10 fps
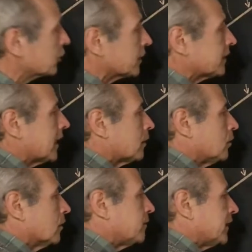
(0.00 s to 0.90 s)
este es el
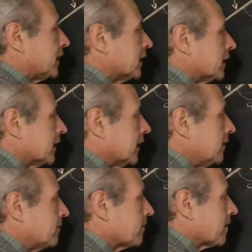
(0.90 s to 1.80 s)
ángulo phi.
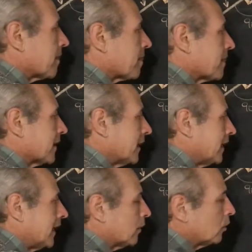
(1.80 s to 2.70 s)
¿eh?
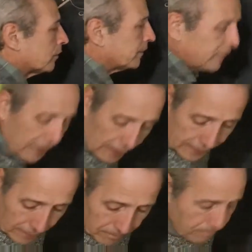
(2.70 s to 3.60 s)
El ángulo phi,
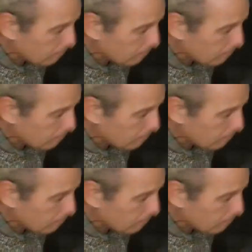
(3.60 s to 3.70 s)
fíjate.